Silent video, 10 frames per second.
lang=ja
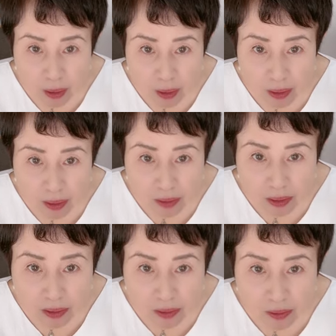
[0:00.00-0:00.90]
食べら
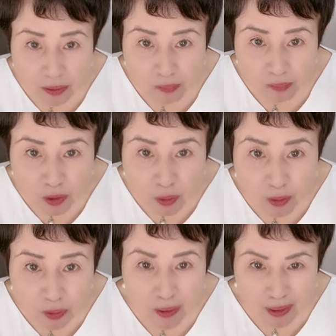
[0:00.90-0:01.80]
れへん
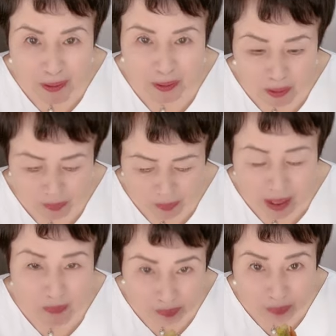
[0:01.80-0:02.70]
そうそう
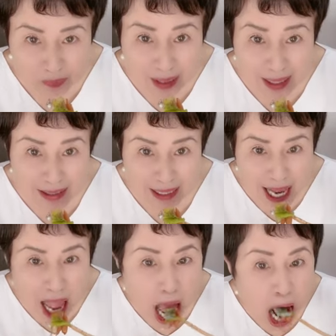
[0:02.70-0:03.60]
うん
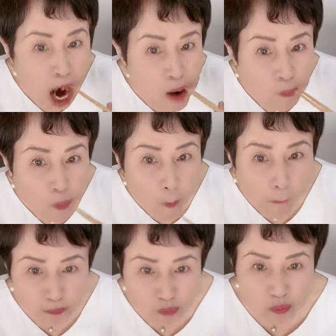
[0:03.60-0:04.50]
関西
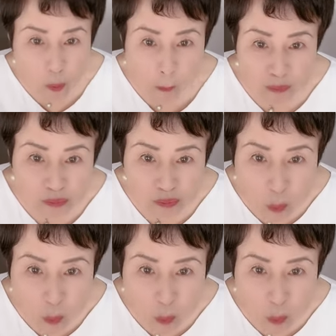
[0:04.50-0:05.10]
うん